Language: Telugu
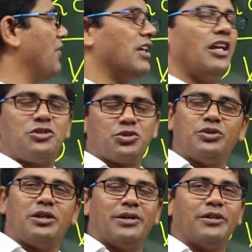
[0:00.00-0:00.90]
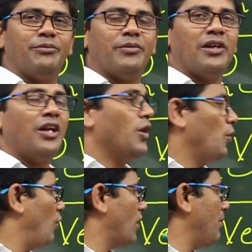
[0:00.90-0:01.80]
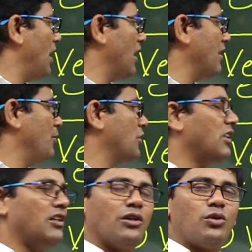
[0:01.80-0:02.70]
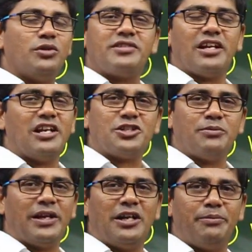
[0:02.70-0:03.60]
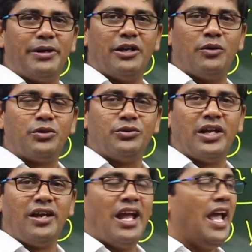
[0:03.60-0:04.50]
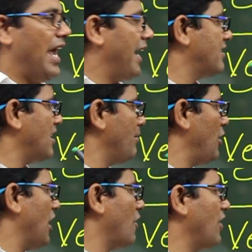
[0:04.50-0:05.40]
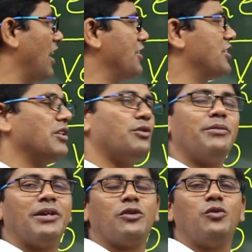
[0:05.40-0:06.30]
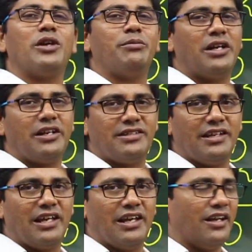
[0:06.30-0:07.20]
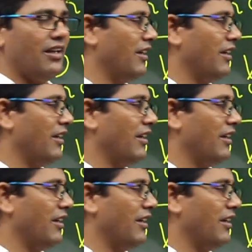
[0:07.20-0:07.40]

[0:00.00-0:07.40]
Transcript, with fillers: బై వన్ నేర్చుకుందాం మనం వర్బల్ అనేది మొత్తం రూల్స్ రెగ్యులేషన్ పైన డిపెండ్ అయి ఉంటుంది ఎగ్జామ్లో ఎక్కువగా ఇచ్చేది కూడా మనకు వర్బల్ రీజనింగే